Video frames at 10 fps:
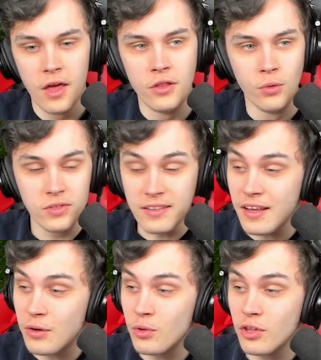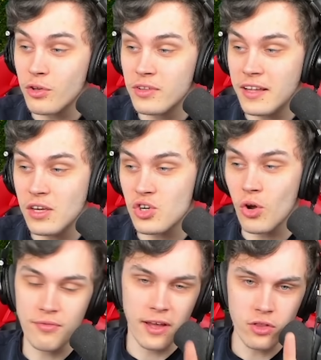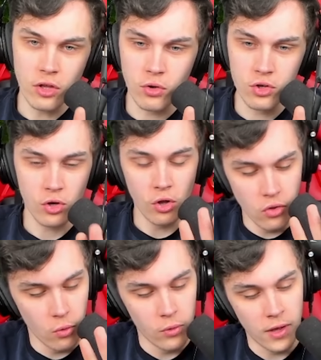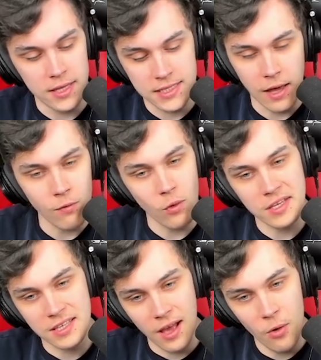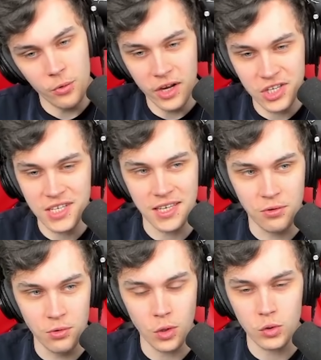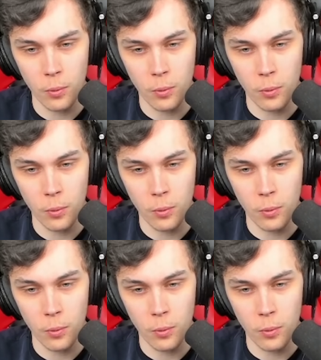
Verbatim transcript: Nous attaquons notre dernier champ, enfin notre champ, non, hein, c'est un voisin, on lui a acheté sa culture sur